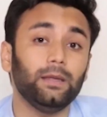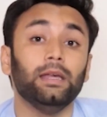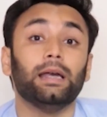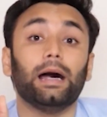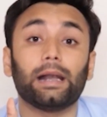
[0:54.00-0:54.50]
भी
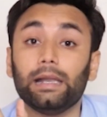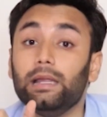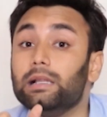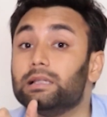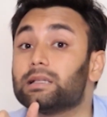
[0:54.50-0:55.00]

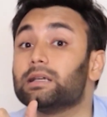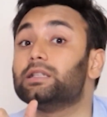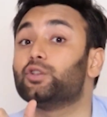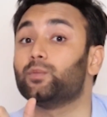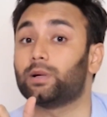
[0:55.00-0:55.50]
रील्स
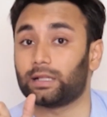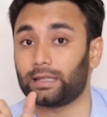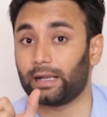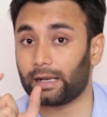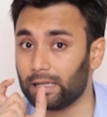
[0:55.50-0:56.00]
कंज्यूम
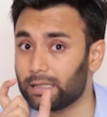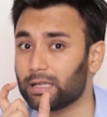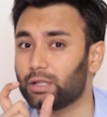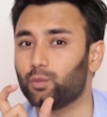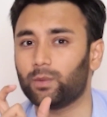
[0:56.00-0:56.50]
करते हैं रील्स
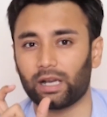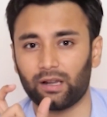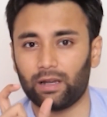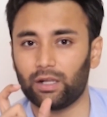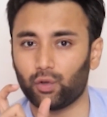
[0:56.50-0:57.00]
कंज्यूम
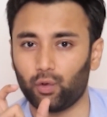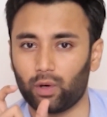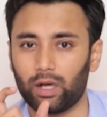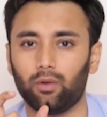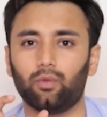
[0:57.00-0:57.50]
करने वाले जो
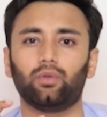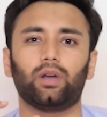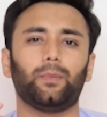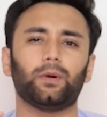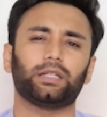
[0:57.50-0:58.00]
लोग हैं
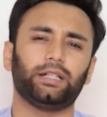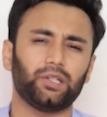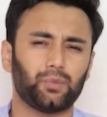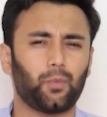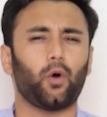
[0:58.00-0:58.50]
उनका
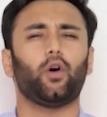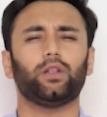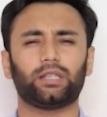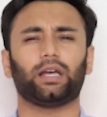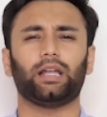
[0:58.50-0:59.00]
परसेंटेज
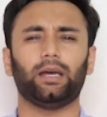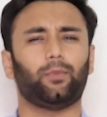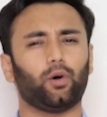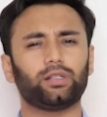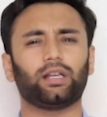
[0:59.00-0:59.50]
बहुत ज़्यादा है
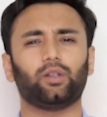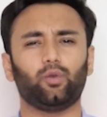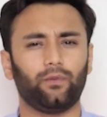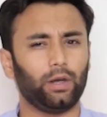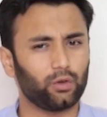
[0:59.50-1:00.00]
बहुत ज़्यादा
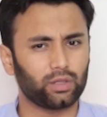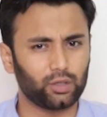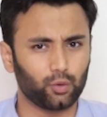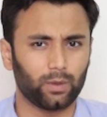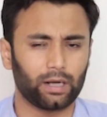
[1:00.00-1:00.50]
लोग वीडियोस
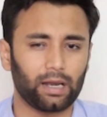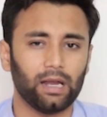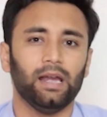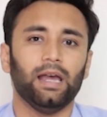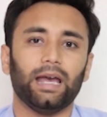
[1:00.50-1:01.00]
कंज्यूम कर रहे
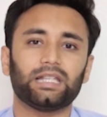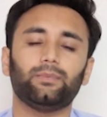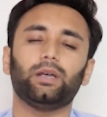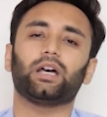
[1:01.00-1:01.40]
हैं ऐसे में